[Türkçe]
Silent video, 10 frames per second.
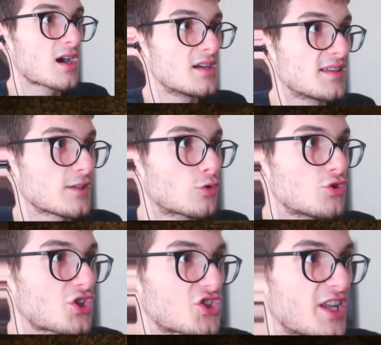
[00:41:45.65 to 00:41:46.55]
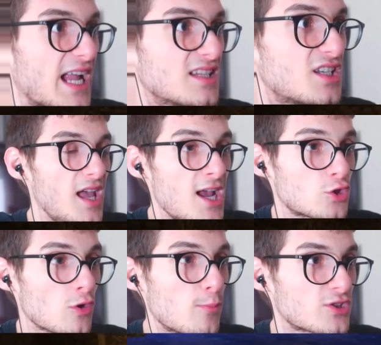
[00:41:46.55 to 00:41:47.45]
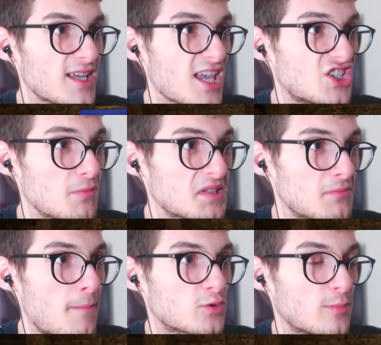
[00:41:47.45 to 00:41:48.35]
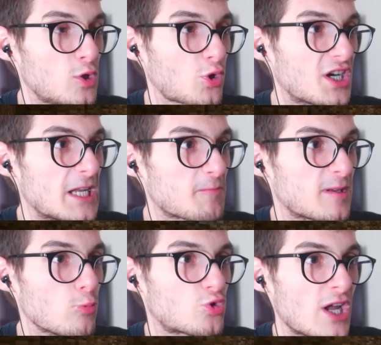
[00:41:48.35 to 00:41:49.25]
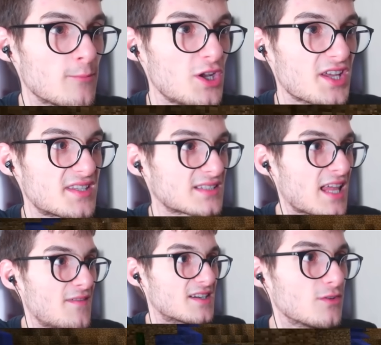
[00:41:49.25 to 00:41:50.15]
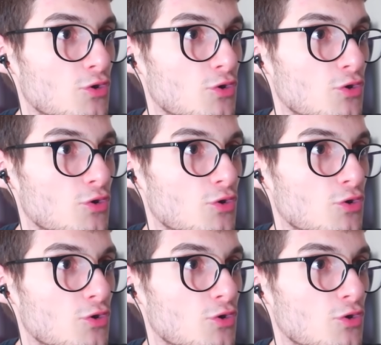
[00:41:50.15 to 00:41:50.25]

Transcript: Kanalizasyonun çıkışına geldik. En son buradan geçtiğimiz zaman burada böyle garip garip uçan böyle yaratıklar vardı.